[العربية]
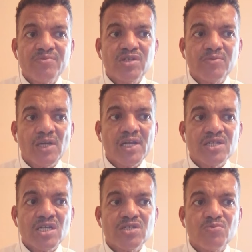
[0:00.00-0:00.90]
ثابتة من
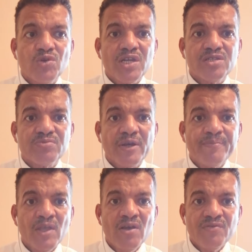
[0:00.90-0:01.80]
الخصائص المناسبة
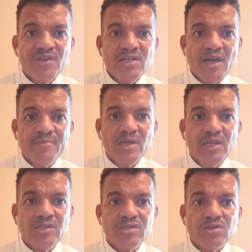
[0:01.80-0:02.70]
فإن
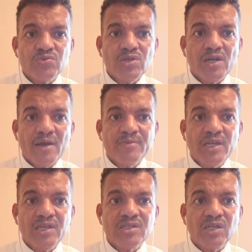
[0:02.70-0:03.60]
عملية تطوير عملية